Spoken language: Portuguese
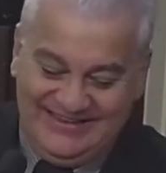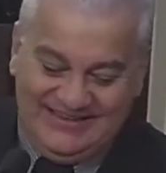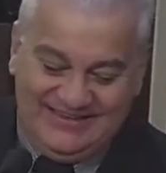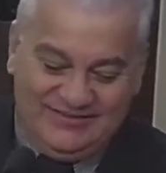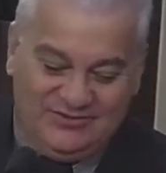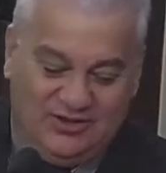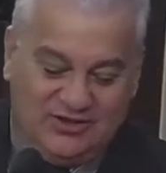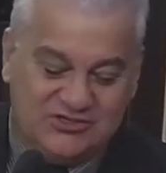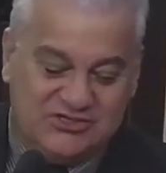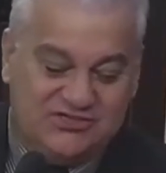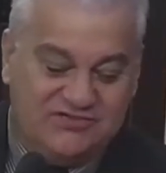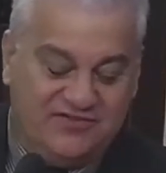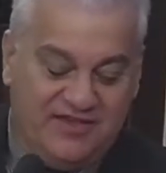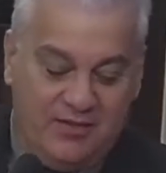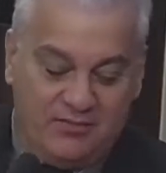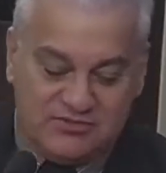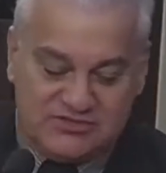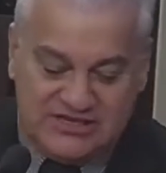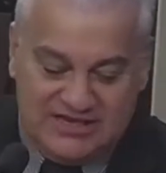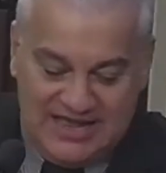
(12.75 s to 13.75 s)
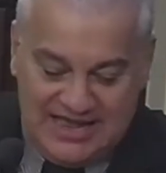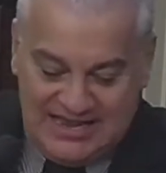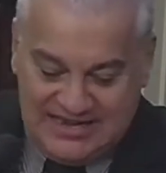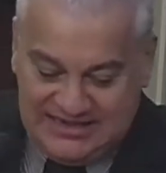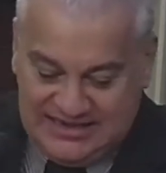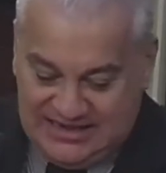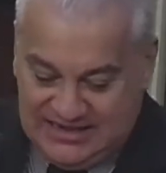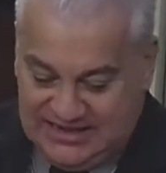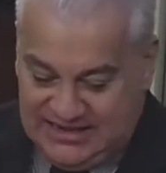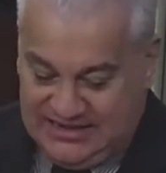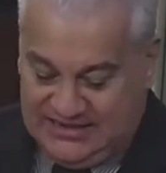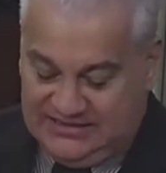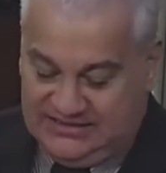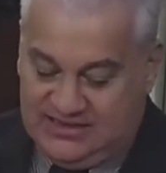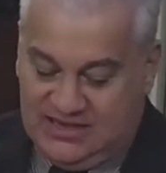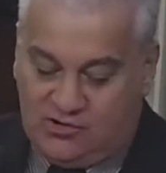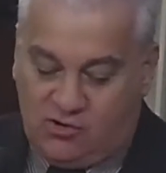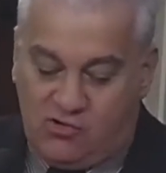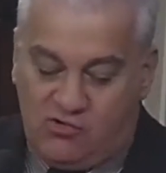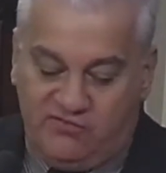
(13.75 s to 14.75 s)
Nós tivemos lá na,
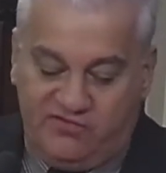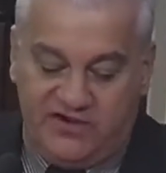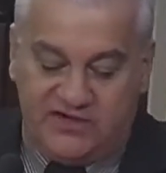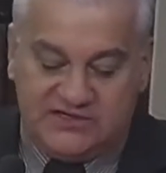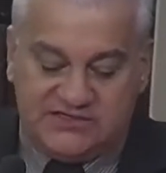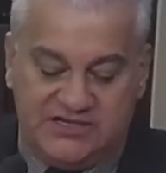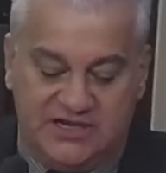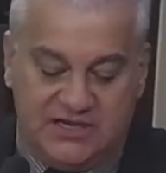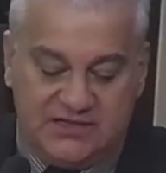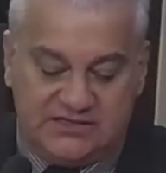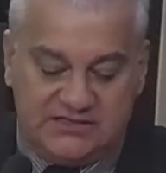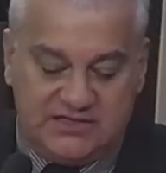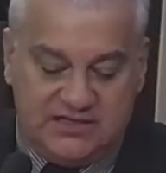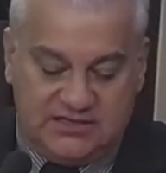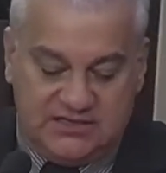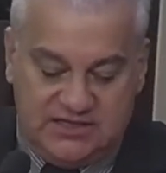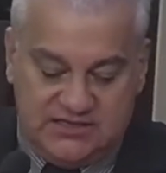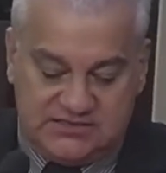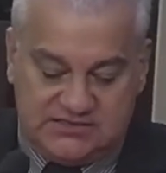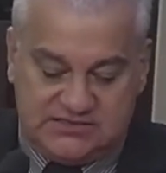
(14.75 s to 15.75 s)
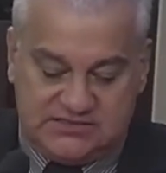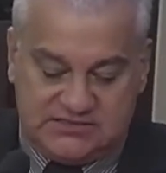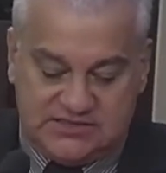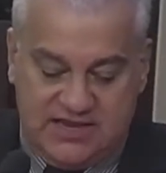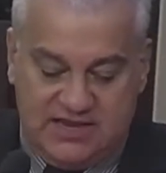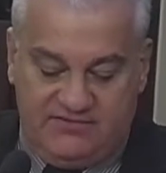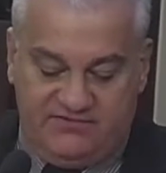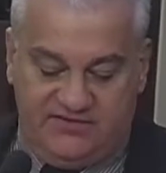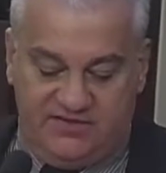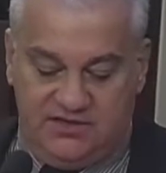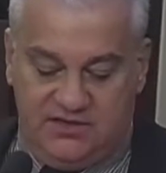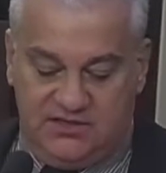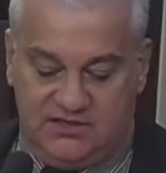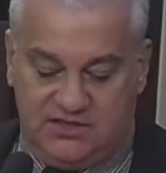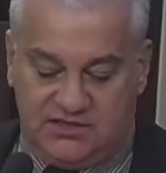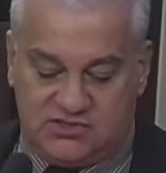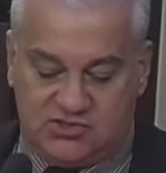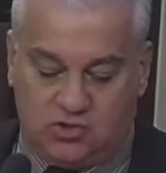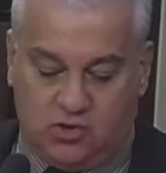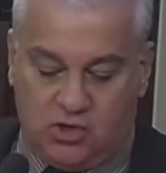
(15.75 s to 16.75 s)
na, convergência das
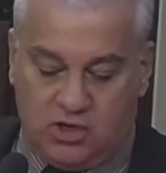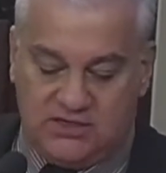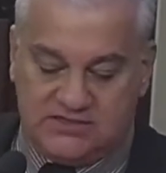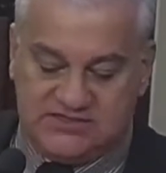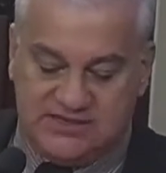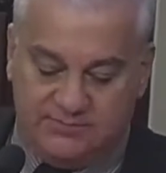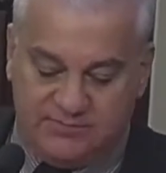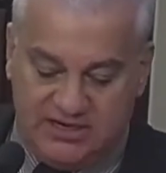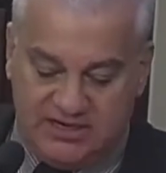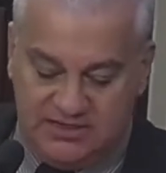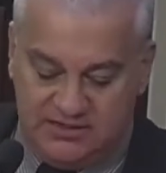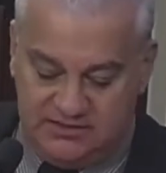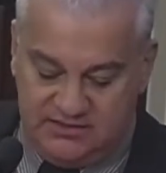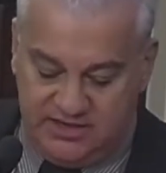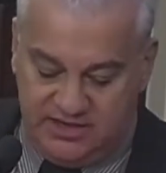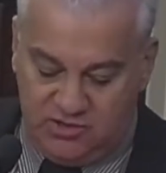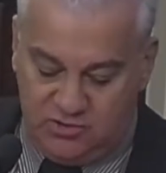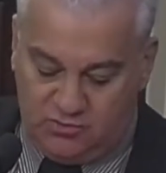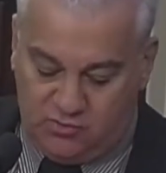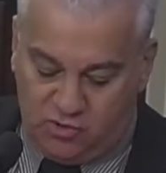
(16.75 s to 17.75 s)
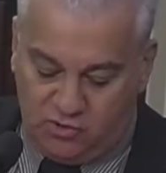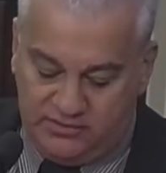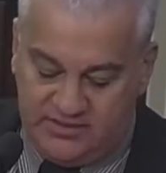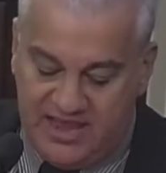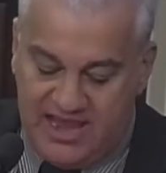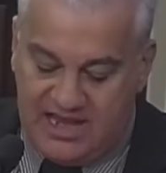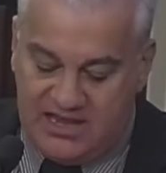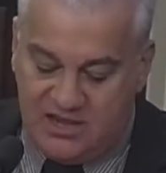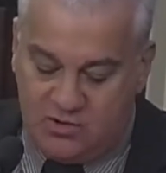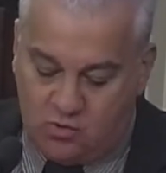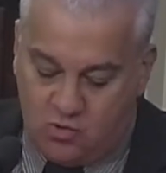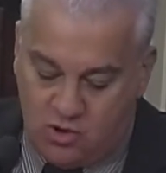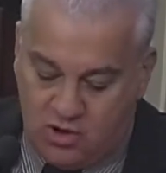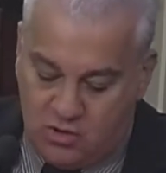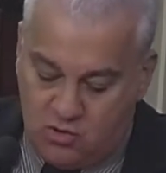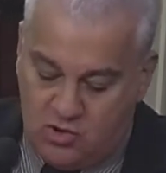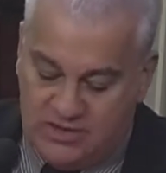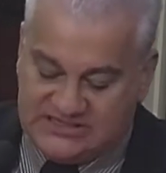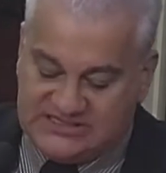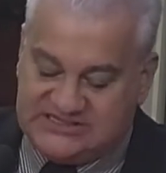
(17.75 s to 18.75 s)
avenidas Rosa Malandrino Mondelli com a
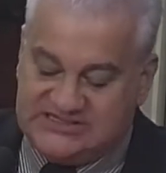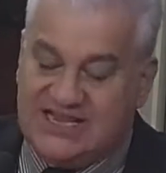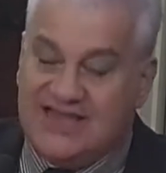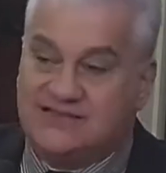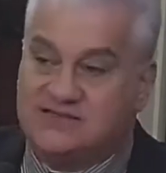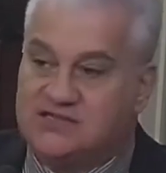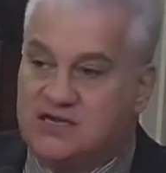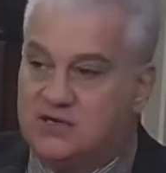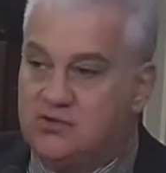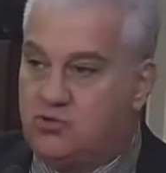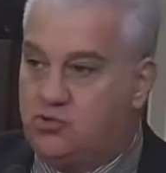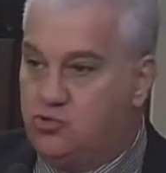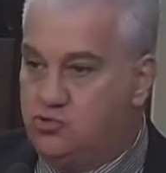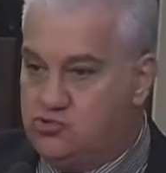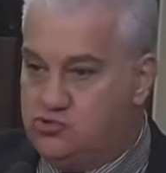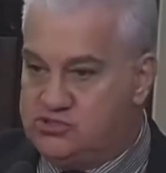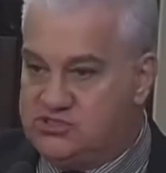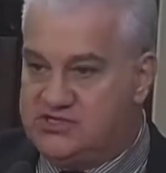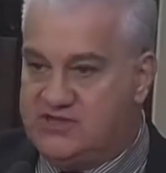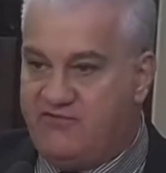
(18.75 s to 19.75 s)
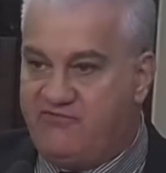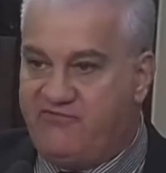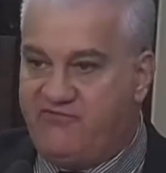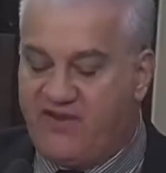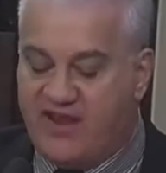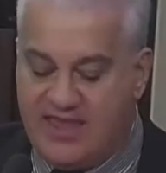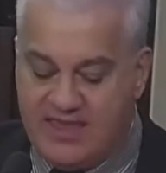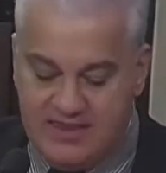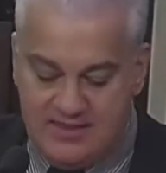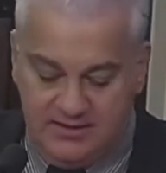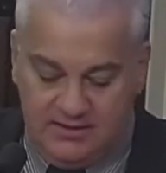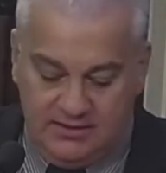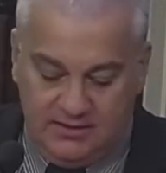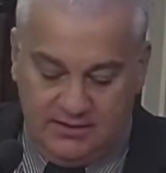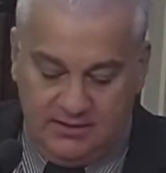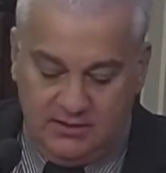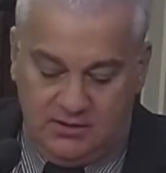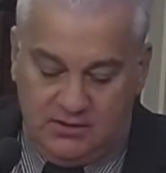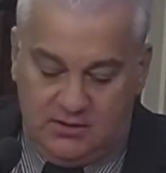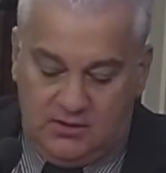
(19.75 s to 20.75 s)
rua César Cruz e a Frei.
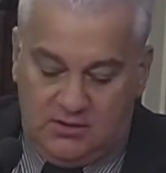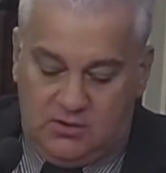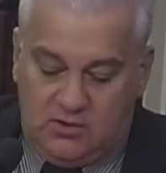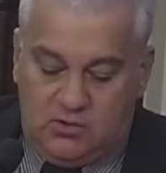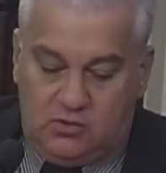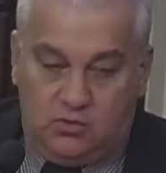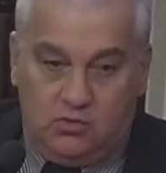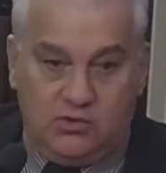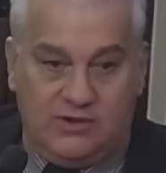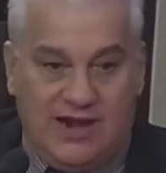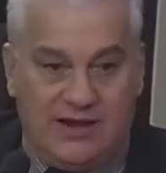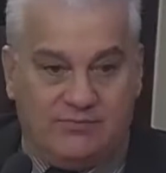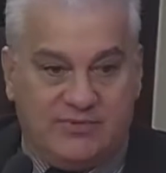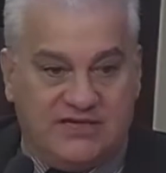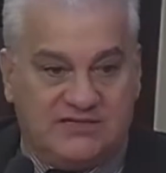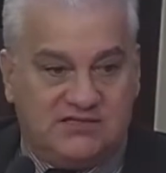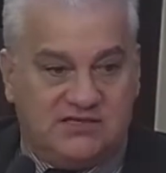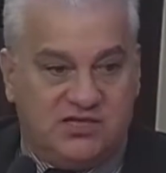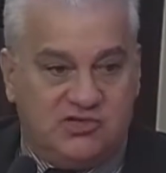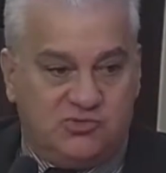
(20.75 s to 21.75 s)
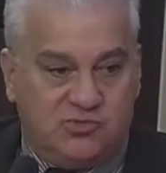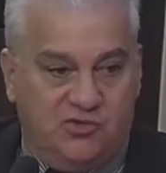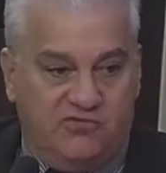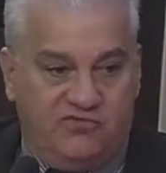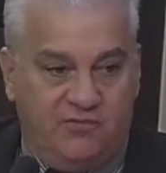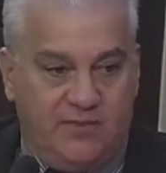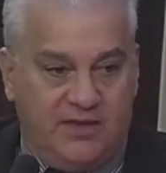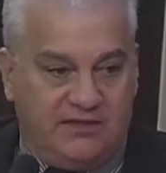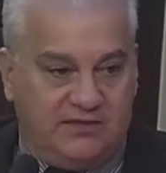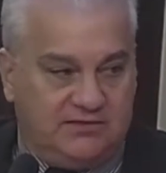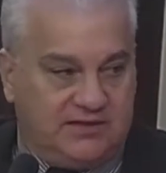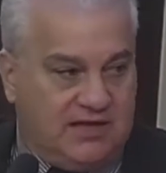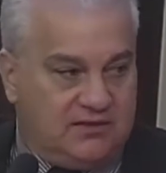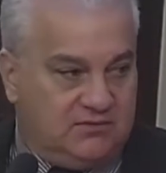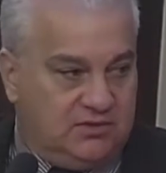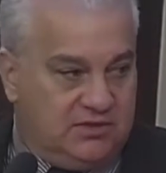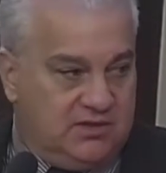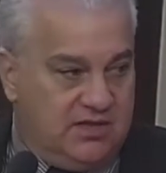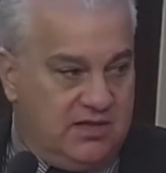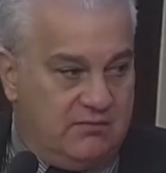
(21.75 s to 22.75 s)
Um lugar bastante
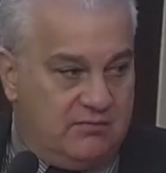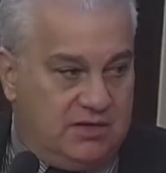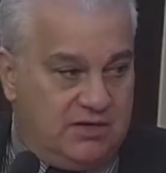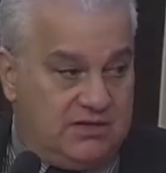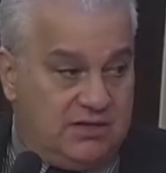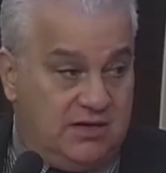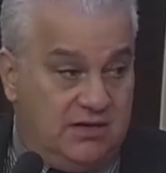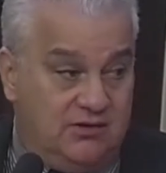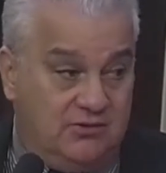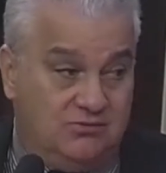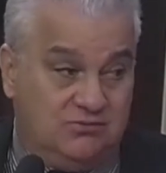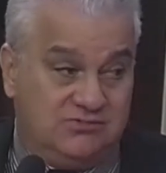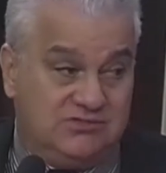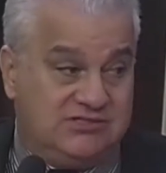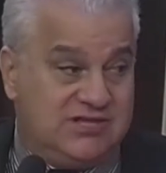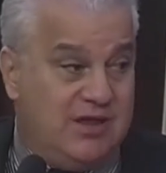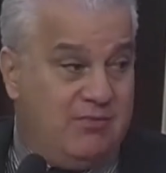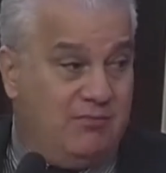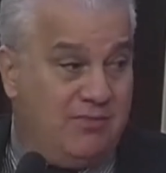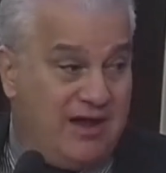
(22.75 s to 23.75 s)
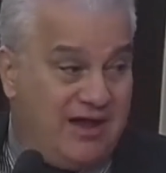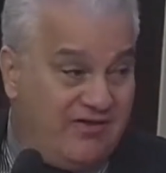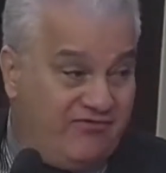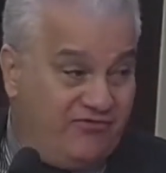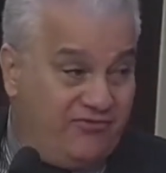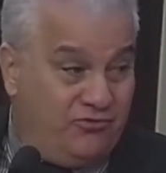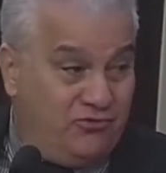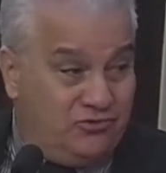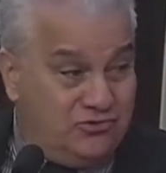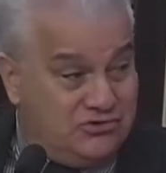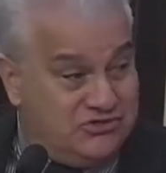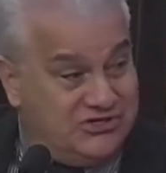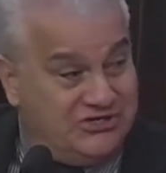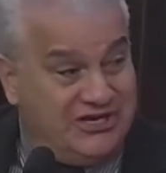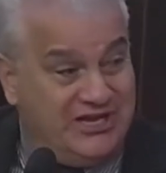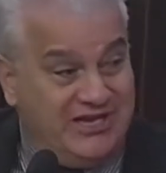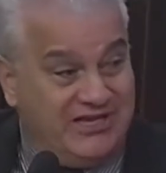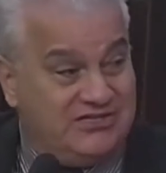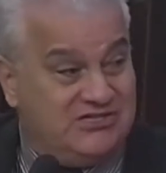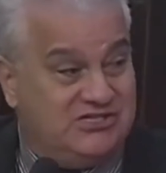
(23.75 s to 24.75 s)
movimentado que demanda ali um semáforo
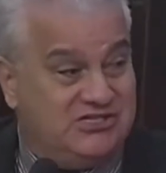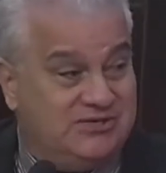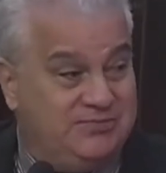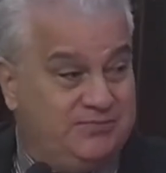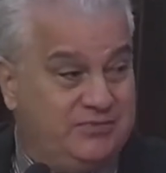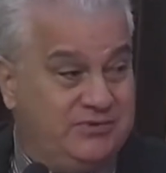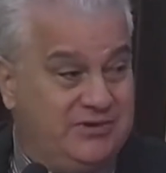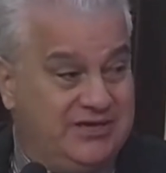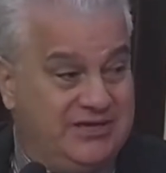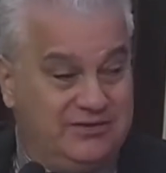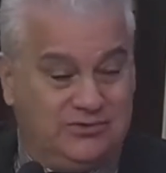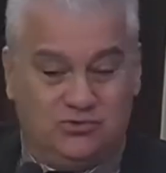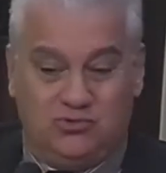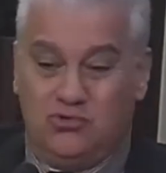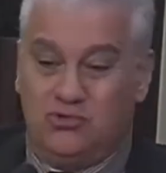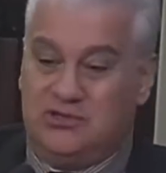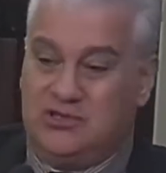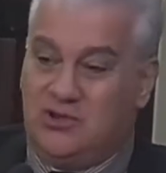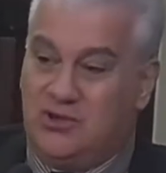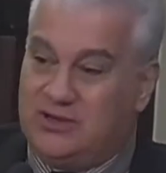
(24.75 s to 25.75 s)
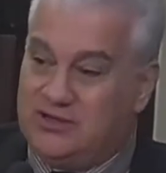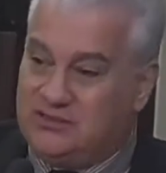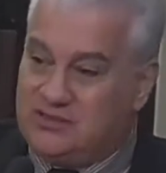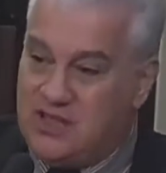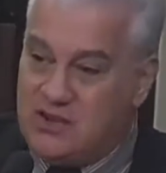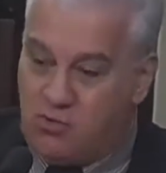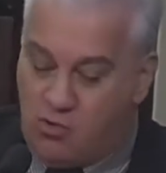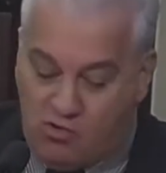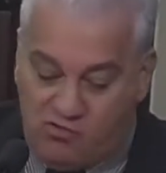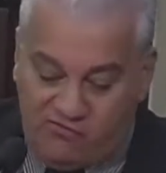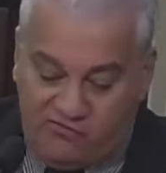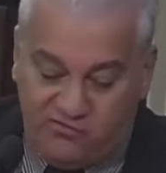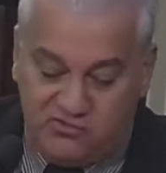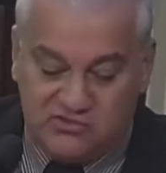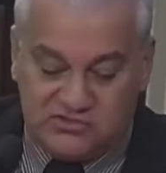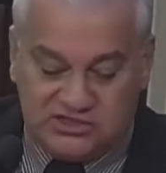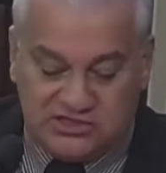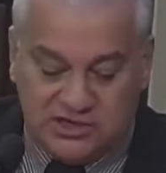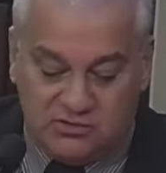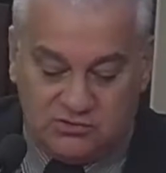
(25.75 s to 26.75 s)
urgente, porque toda hora tem
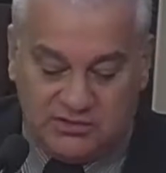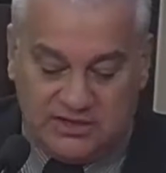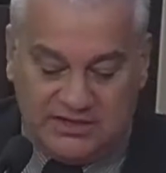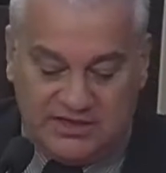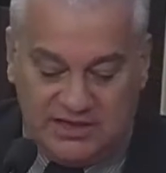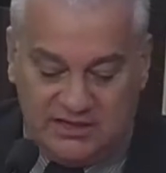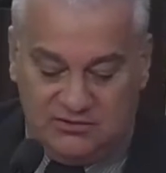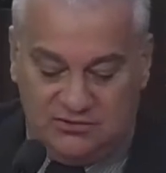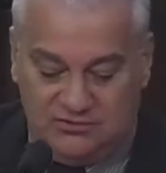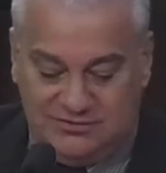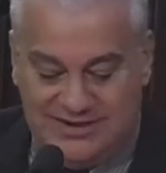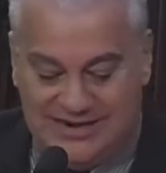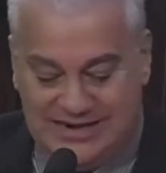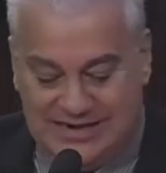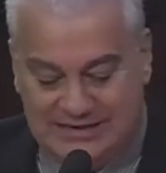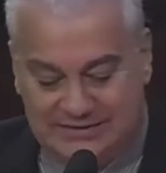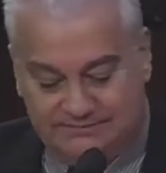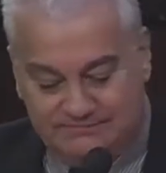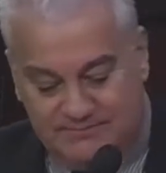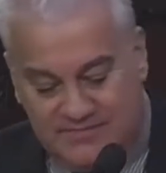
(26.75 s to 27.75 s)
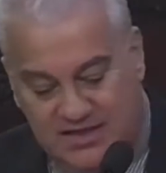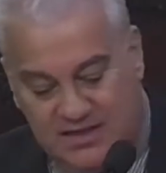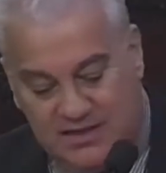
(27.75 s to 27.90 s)
confusão naquele lugar.